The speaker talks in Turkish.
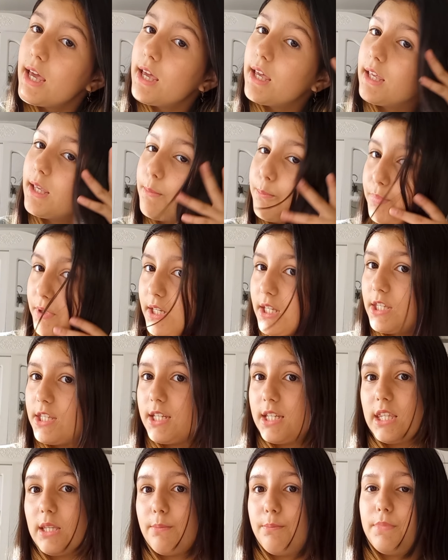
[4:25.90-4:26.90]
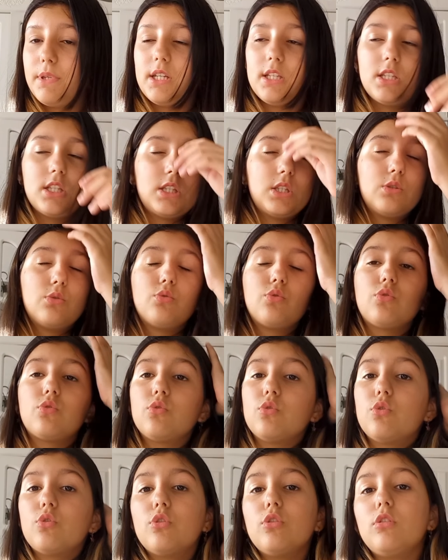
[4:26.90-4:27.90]
E, birinci kitap biri sizi
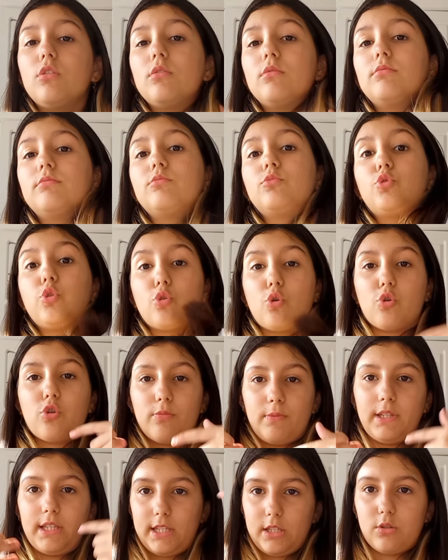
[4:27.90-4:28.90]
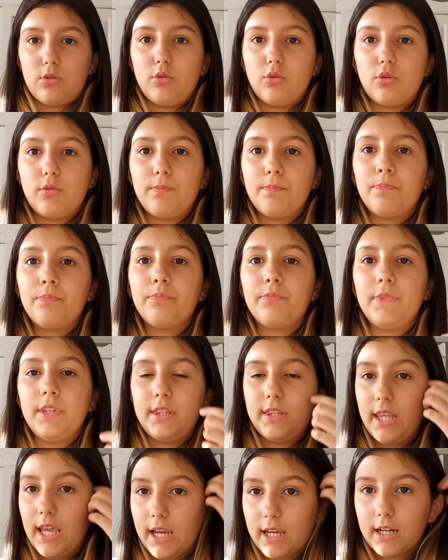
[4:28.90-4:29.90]
düşünüyoru çok okumak istiyorum.
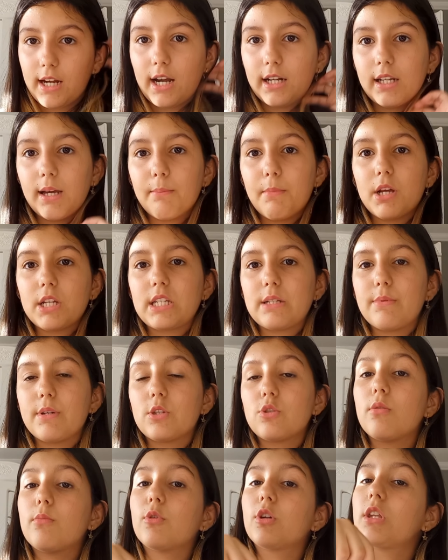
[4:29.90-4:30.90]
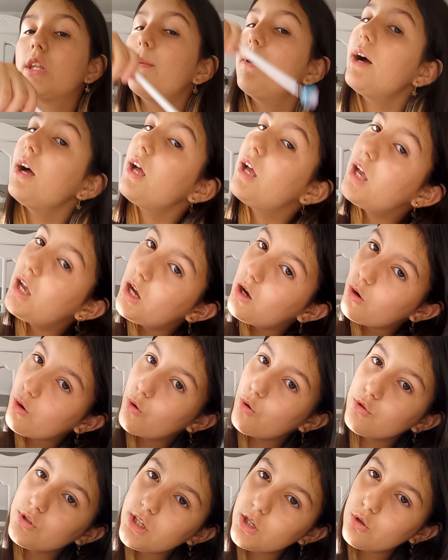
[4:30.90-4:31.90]
Tekrardan başlamak istiyorum o kitaba.
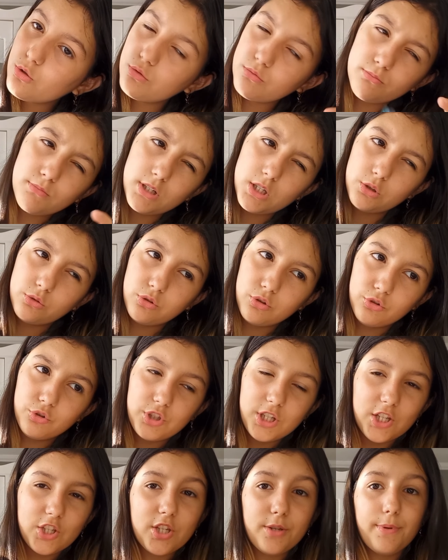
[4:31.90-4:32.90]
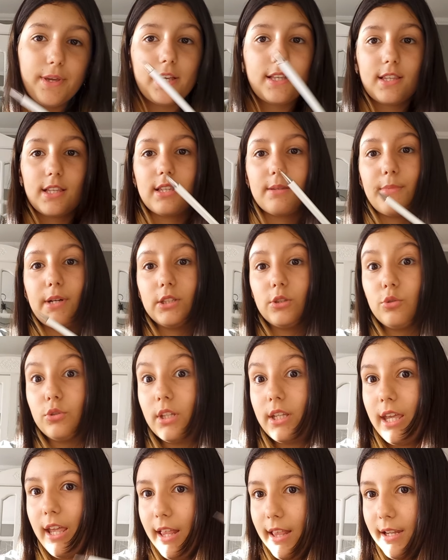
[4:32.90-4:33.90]
O yüzden onun maratonu çekeceğim. En kısa zamanda o da
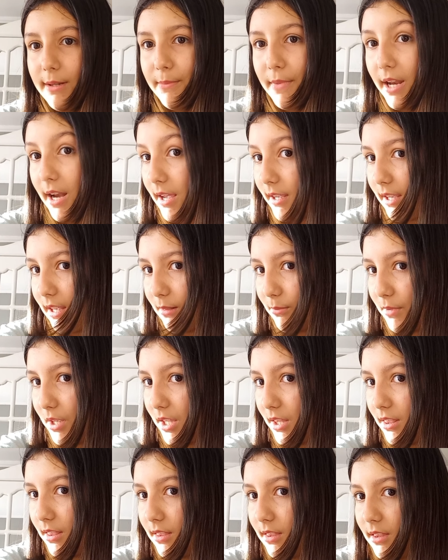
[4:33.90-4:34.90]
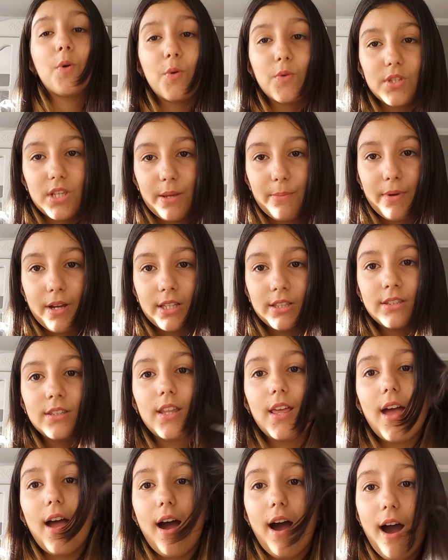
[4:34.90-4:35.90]
gelir merak etmeyin. O zaman
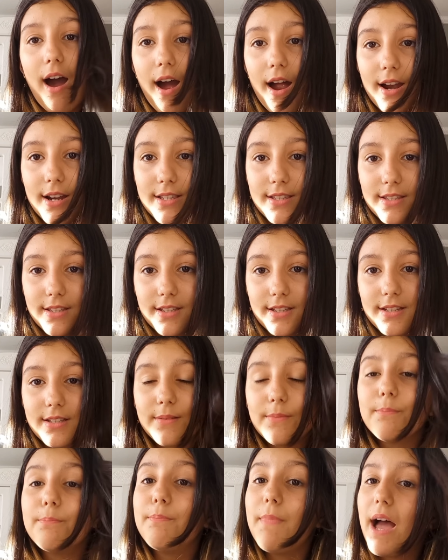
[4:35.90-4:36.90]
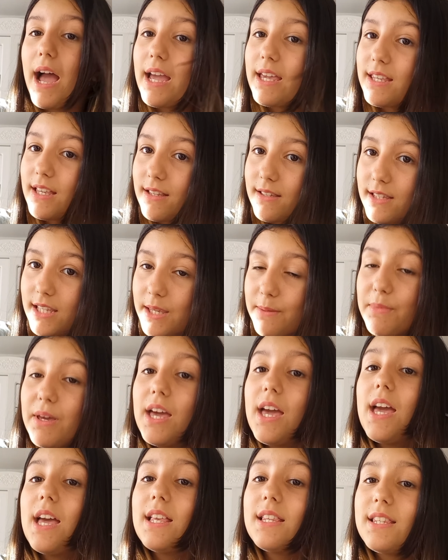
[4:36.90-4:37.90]
artık ben yazayım.
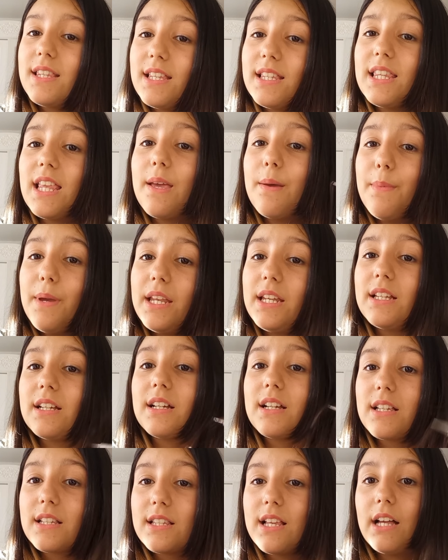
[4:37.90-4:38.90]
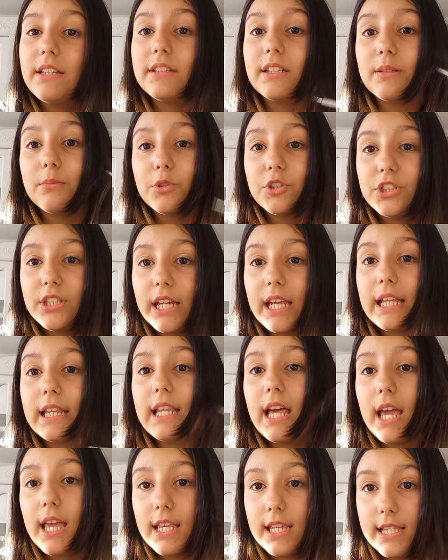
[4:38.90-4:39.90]
Siz de beni hızlandırılmış
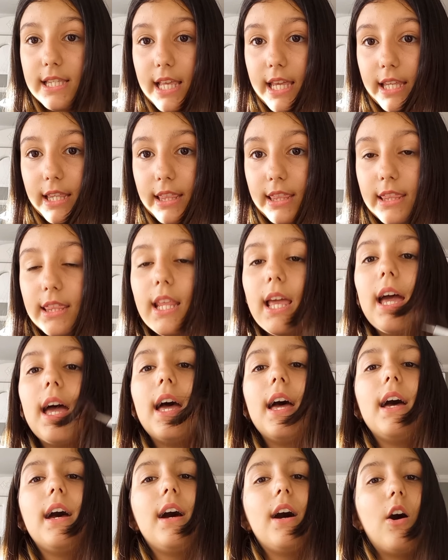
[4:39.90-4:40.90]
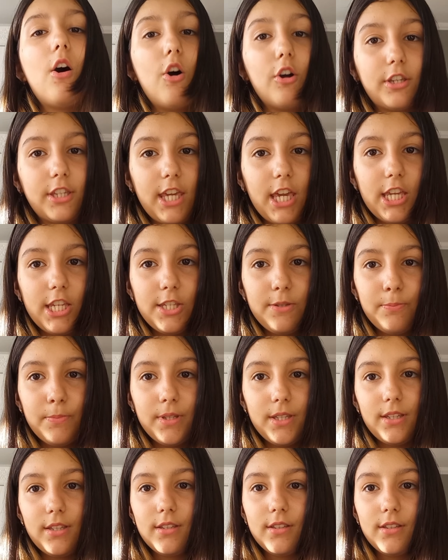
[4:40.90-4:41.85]
şekilde izleyin. Okey mi?